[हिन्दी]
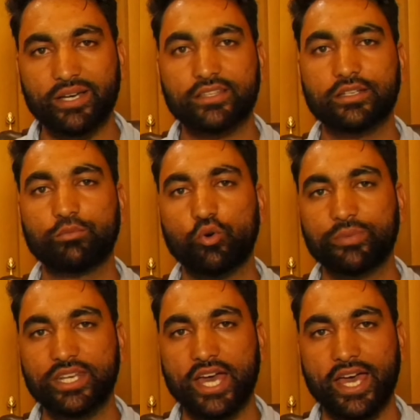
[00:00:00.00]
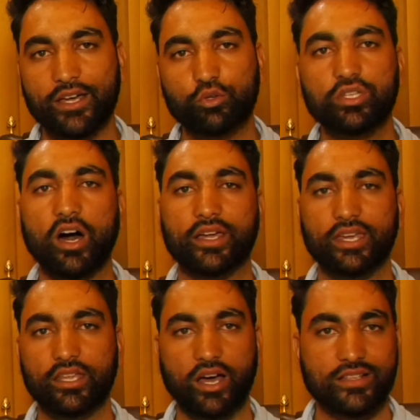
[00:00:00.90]
मर्द मोमिन है खुदा
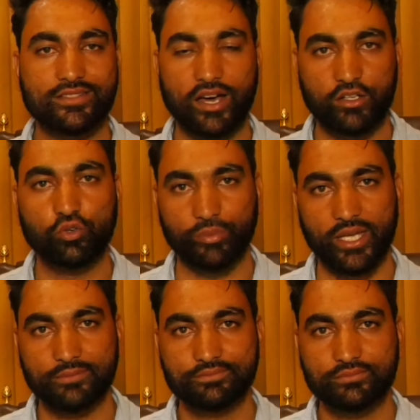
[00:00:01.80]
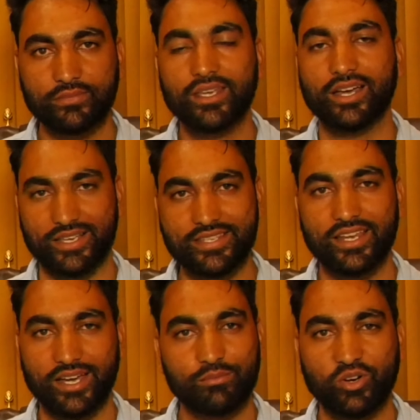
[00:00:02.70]
के राजदानों में
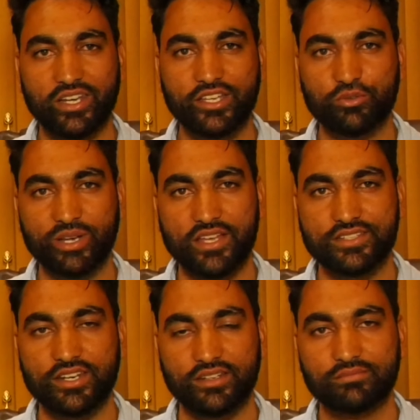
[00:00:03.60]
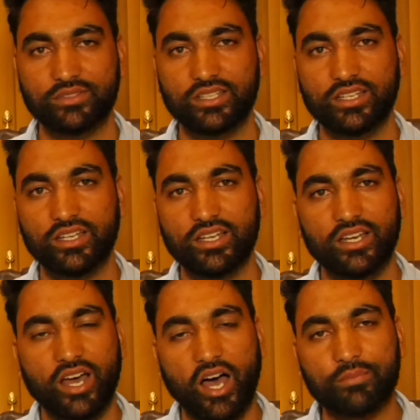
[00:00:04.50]
असलकम नाजरीन
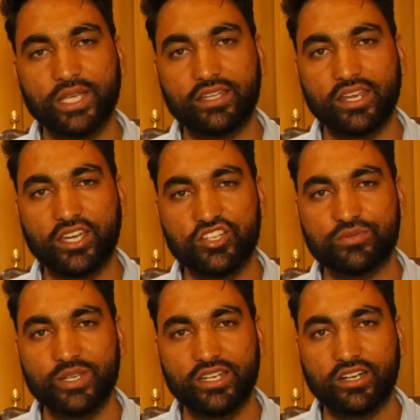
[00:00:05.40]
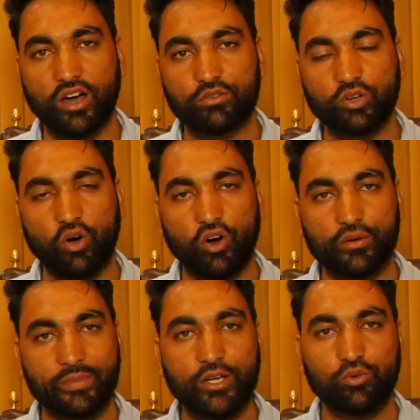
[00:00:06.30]
आप देख रहे हैं कश्मीर क्राउन और
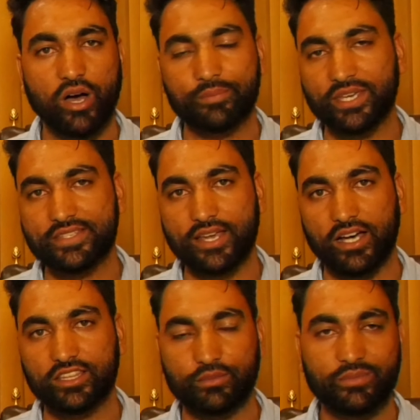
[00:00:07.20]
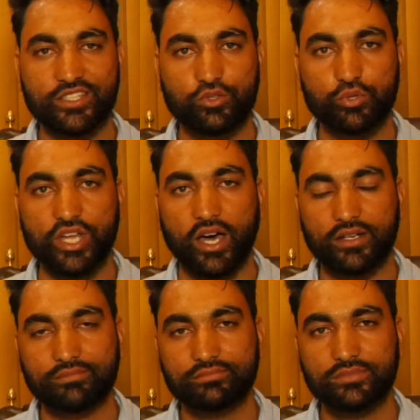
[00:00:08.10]
मैं हूं आपके साथ मंजूर
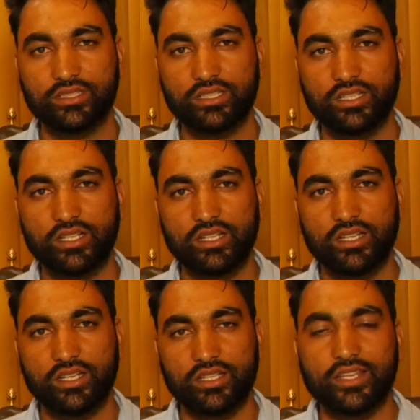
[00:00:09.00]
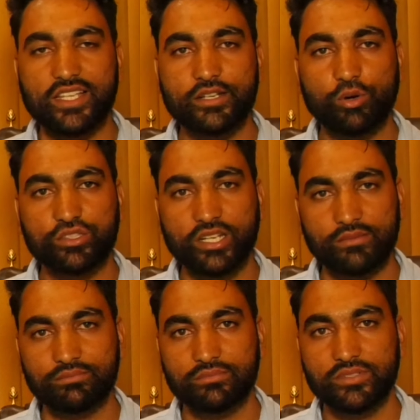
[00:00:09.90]
डार नाजर
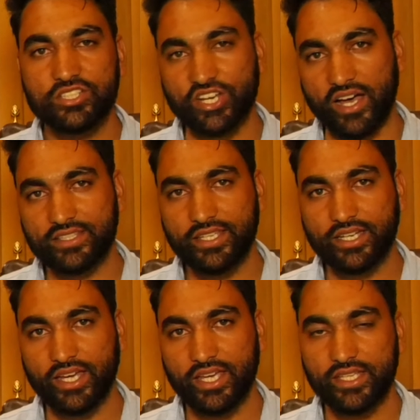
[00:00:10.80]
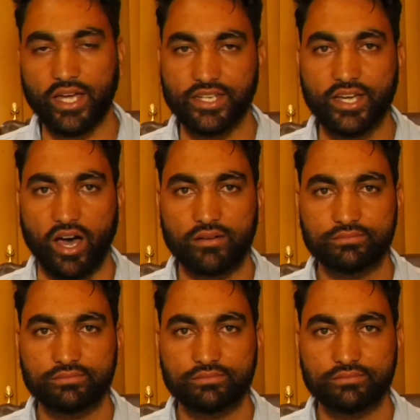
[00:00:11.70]
मोहतरम शादी कहें या निका